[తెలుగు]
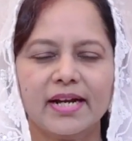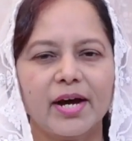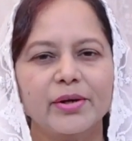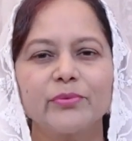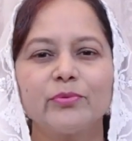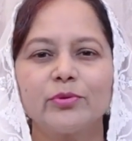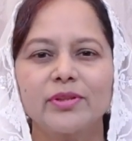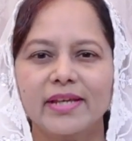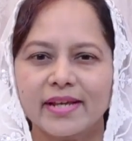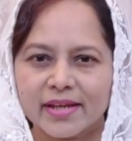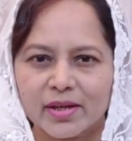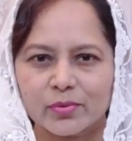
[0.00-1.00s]
కరువు
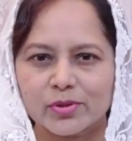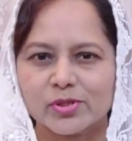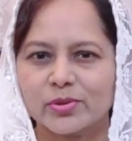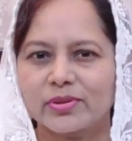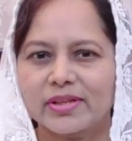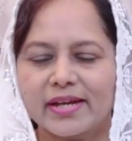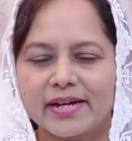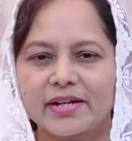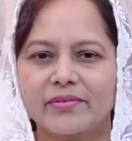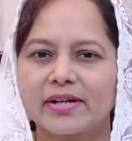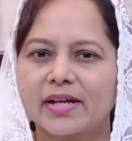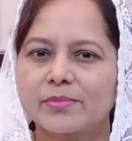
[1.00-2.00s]
దేనికి వస్తుంది
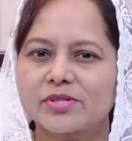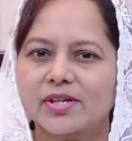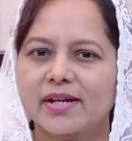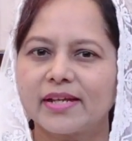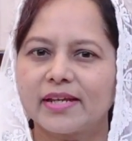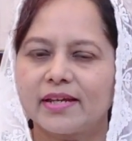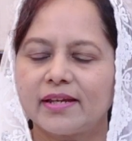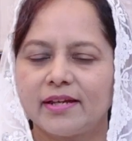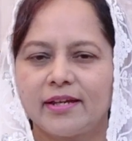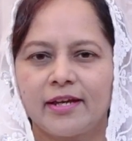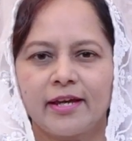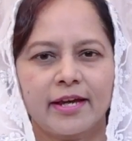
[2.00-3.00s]
అనేటువంటి అంశాన్ని
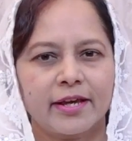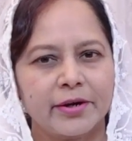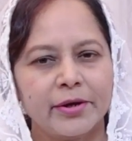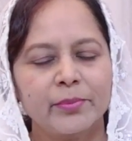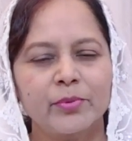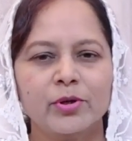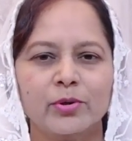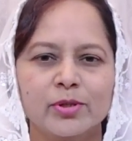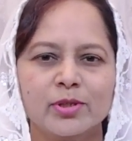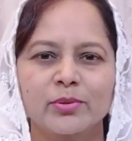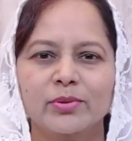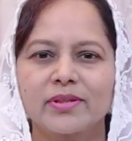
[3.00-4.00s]
రెండు మూడు
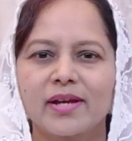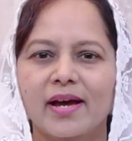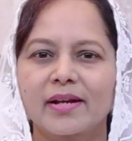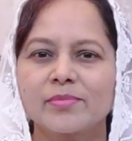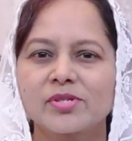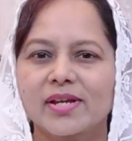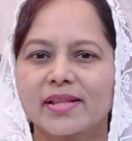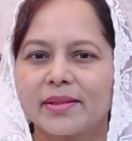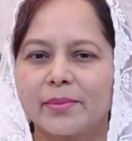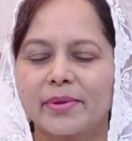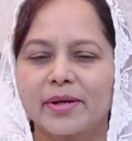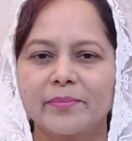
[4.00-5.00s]
రోజులు ధ్యానం
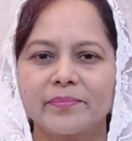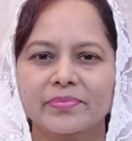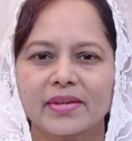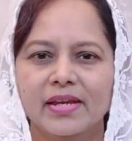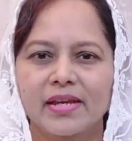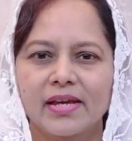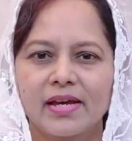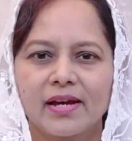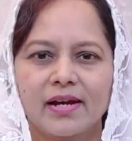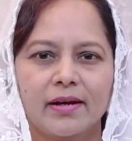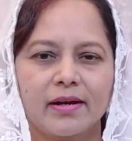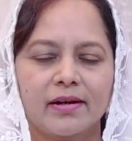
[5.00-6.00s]
చేద్దాం మనం
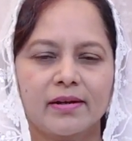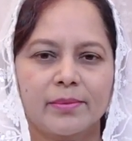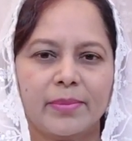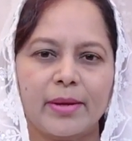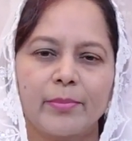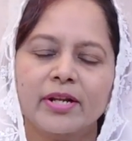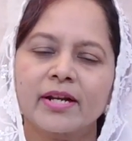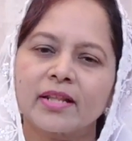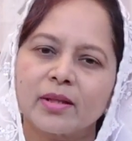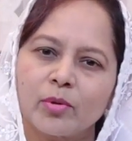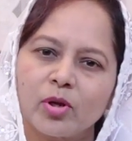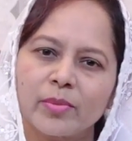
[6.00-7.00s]
బైబిల్
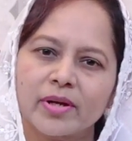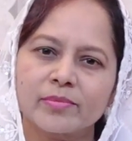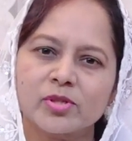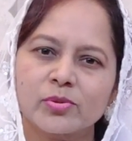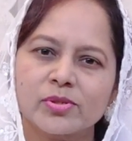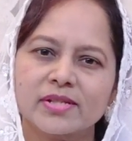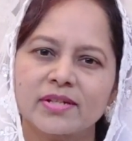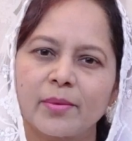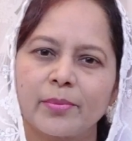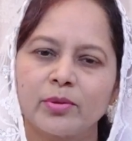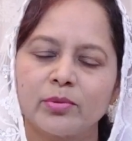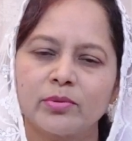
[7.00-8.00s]
గ్రంథంలో మనం
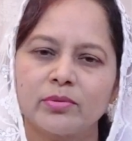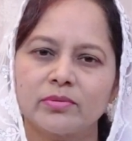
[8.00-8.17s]
చూసినప్పుడు